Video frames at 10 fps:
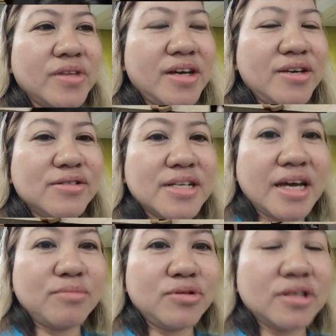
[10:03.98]
Ayun,
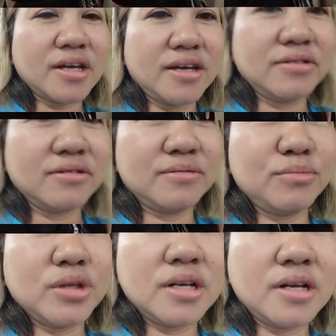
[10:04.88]
sakay muna tayo.
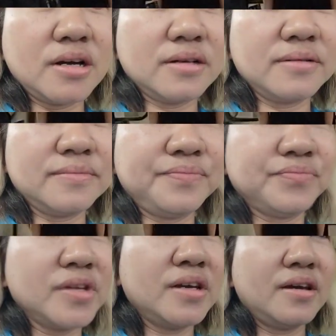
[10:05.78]
Buti na lang
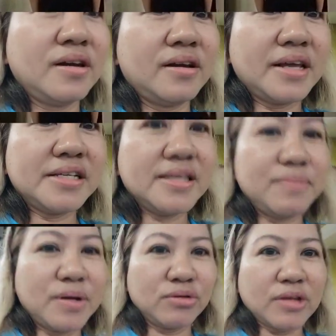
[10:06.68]

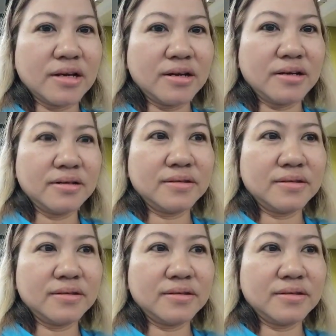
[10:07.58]
naisipan ko talagang